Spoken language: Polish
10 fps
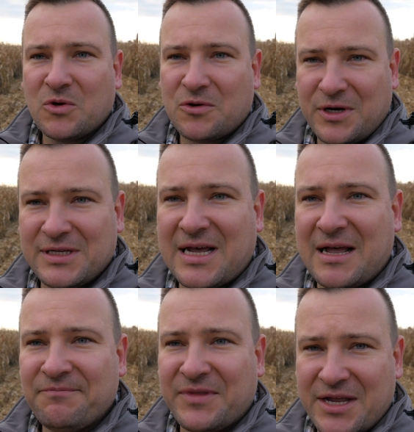
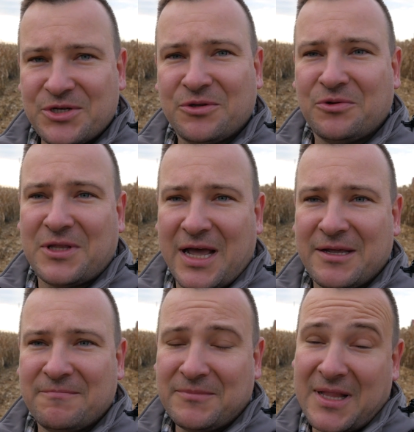kukurydza też
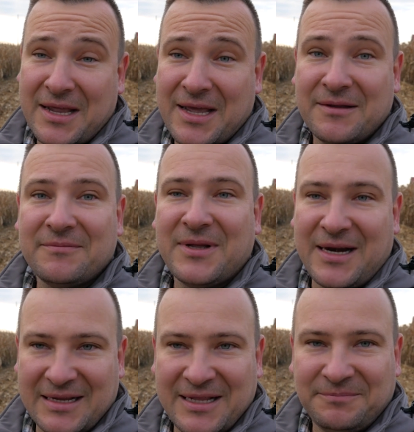tutaj daje
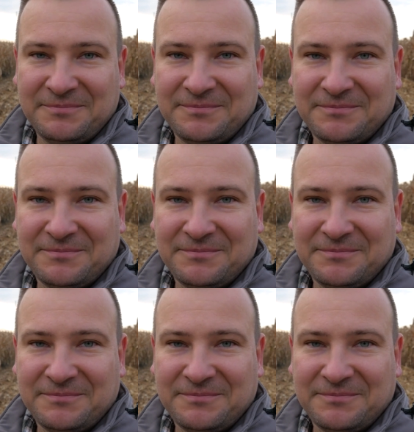radę.